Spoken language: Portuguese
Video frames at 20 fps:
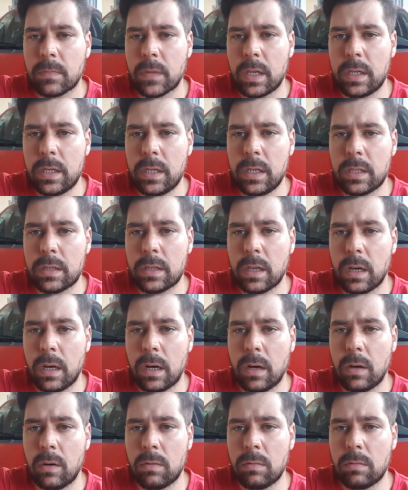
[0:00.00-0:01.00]

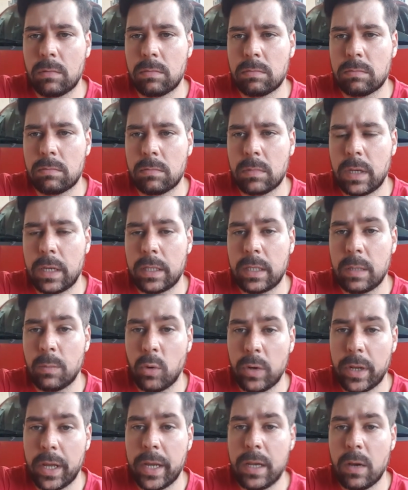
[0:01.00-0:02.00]
Então é
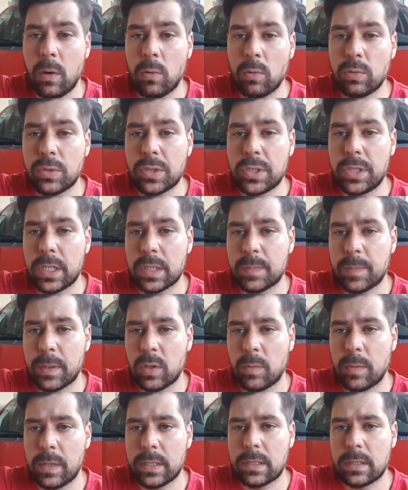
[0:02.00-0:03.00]
demorei alguns dias para
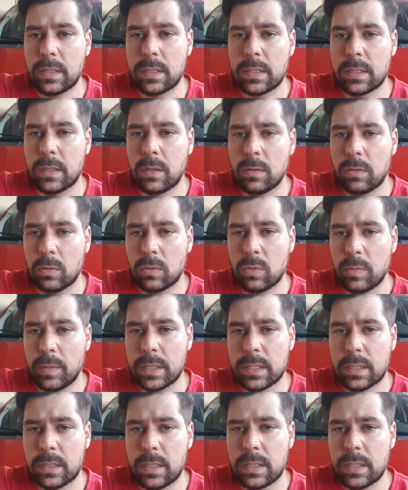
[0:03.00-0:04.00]
tomar essa decisão, não tomei
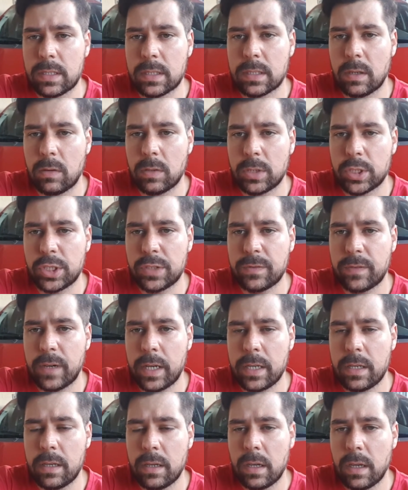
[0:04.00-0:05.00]
essa decisão, e a gente
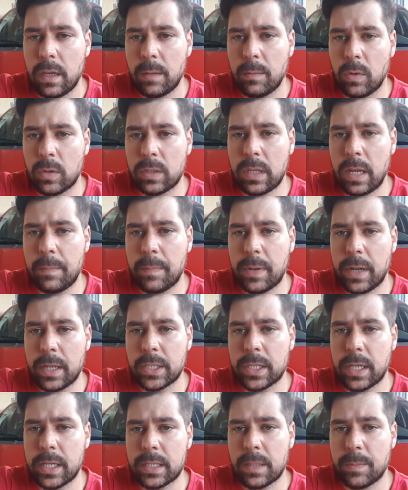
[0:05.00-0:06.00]
vai botar em
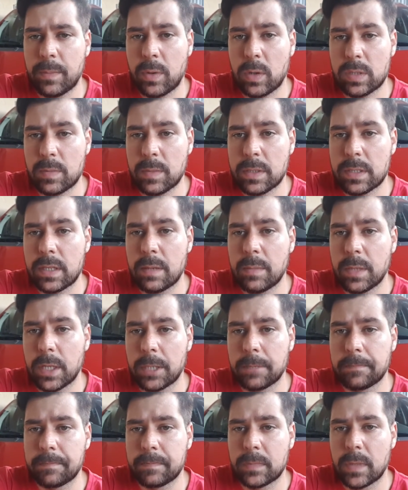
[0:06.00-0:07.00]
prática essa próxima semana.
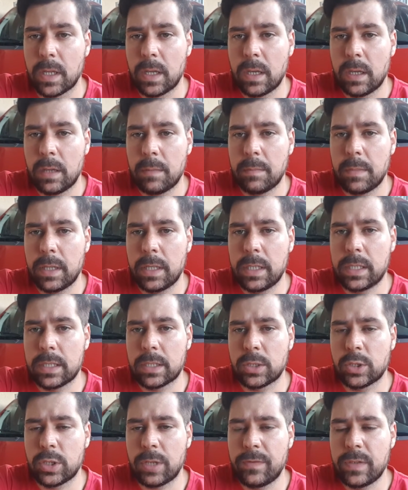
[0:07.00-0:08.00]

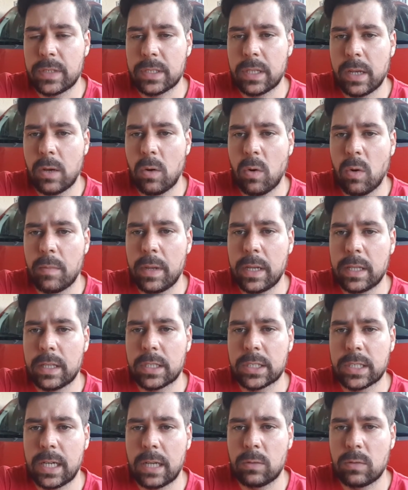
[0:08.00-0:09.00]
Beleza? já fiz a encomenda
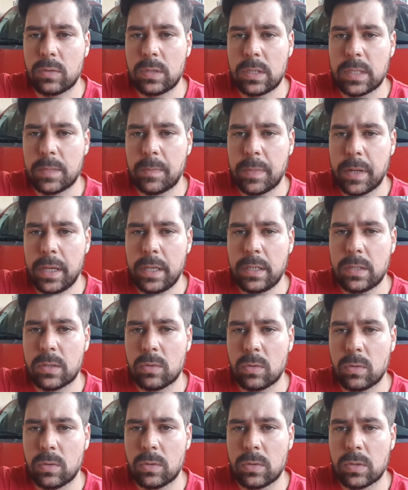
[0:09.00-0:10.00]
já dos sprays
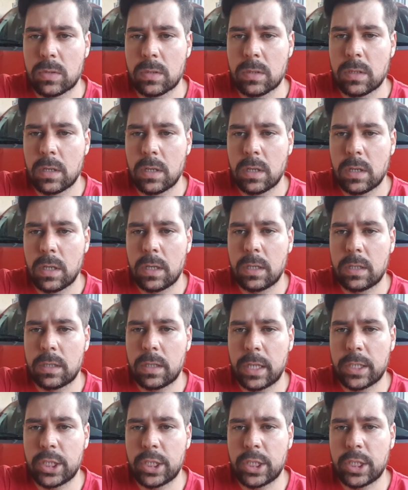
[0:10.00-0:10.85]
todos. Né?